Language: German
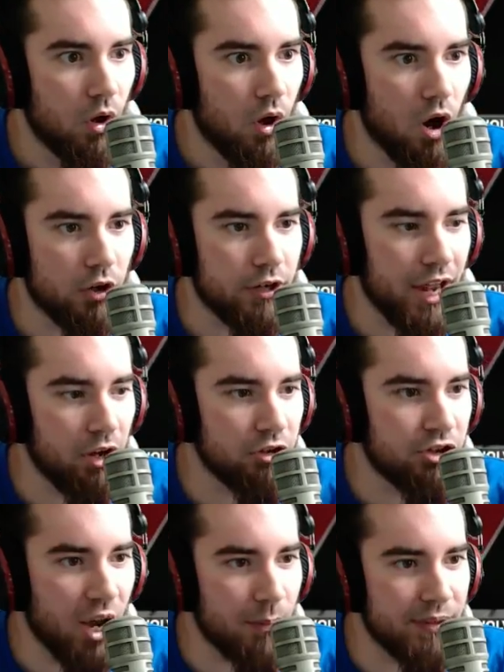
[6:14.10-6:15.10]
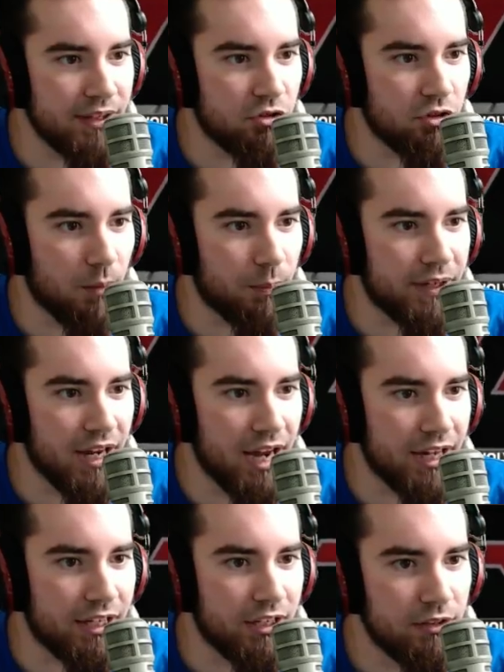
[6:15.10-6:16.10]
okay, und Japanese
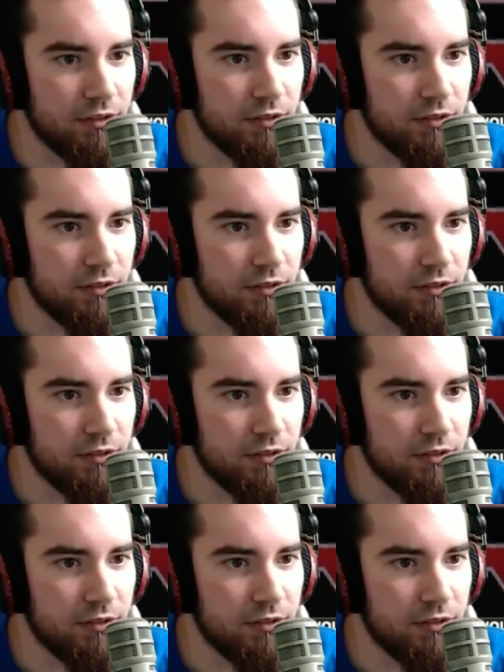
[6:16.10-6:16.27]
Dropkick.